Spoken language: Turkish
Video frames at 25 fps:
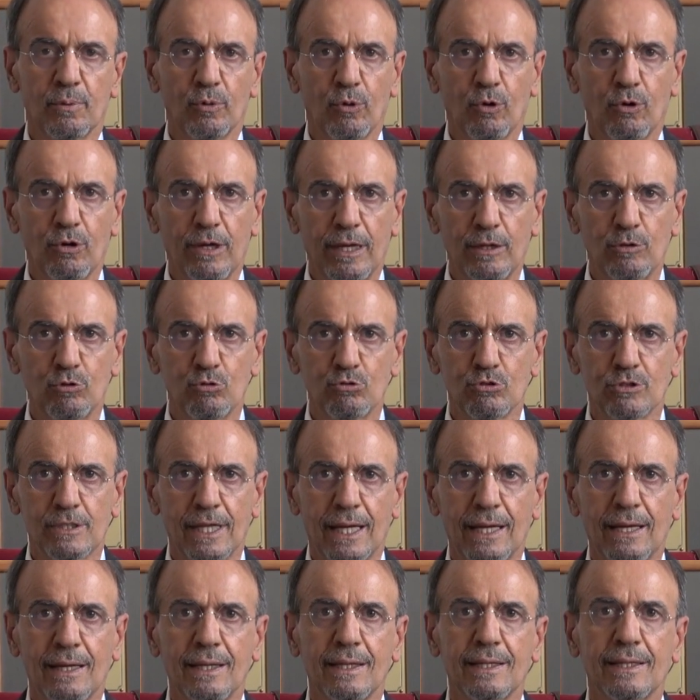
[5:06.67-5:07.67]
öyle
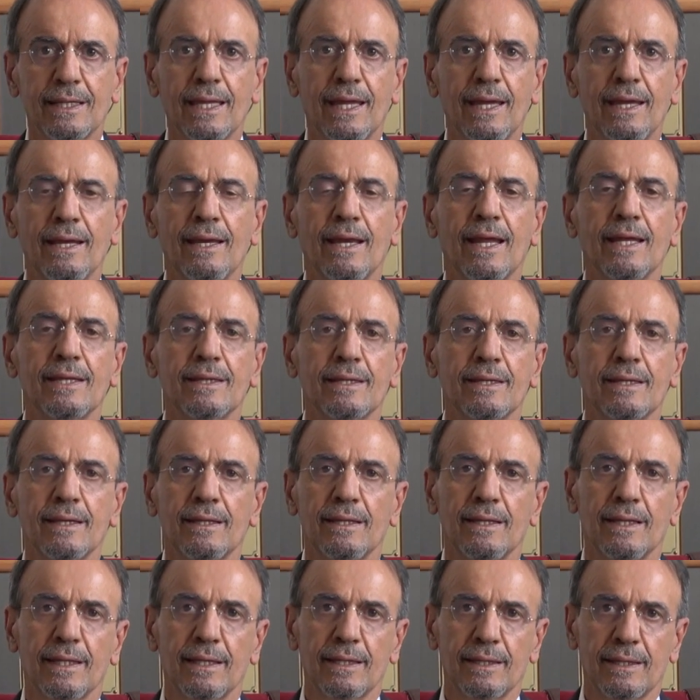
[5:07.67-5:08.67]
%50 değil
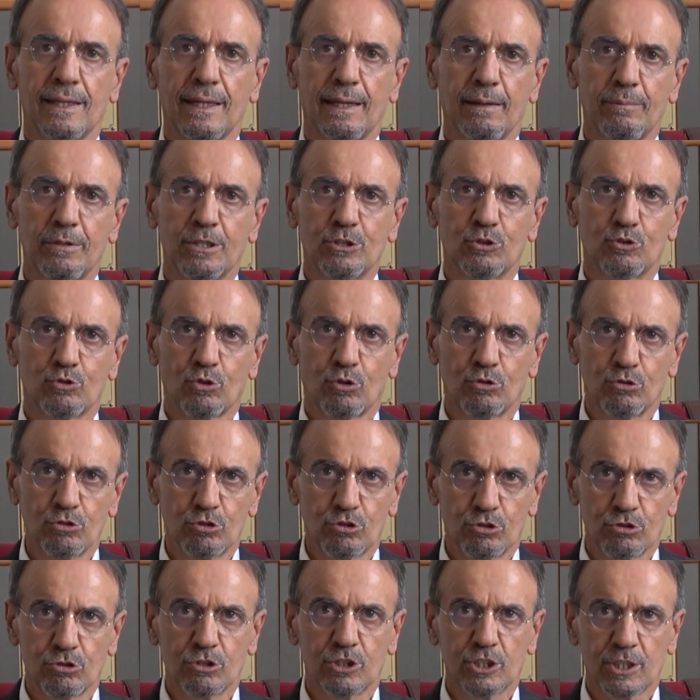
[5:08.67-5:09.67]
etkinliği diye bir
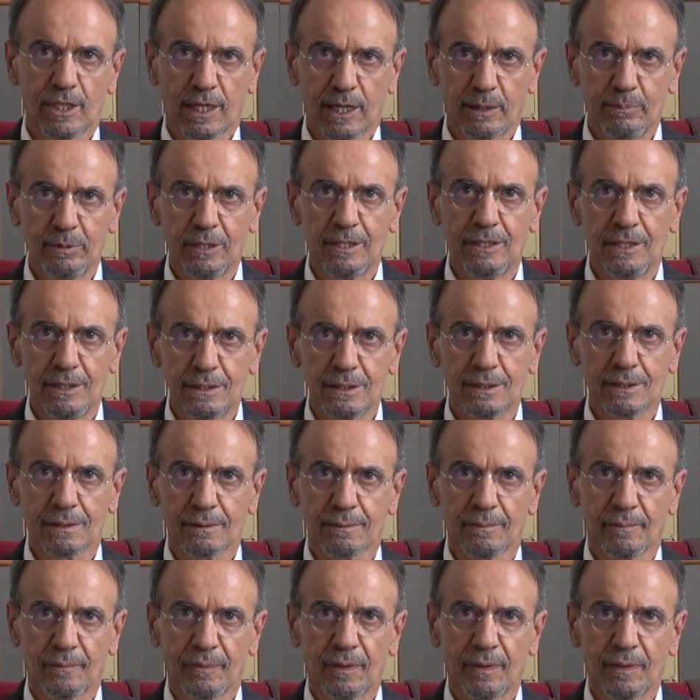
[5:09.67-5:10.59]
sonuç çıkabilir.